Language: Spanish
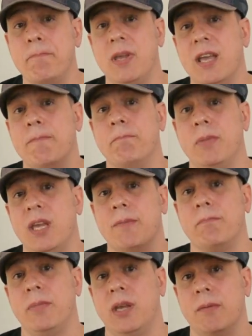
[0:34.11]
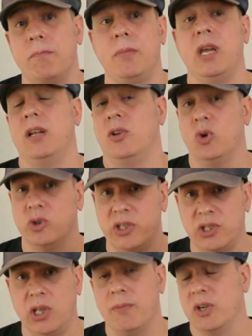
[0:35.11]
bien, bien, bien, bien los
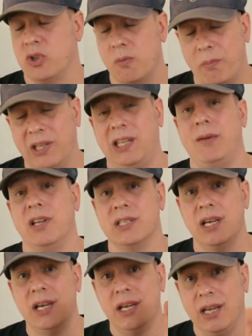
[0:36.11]
sistemas compatibles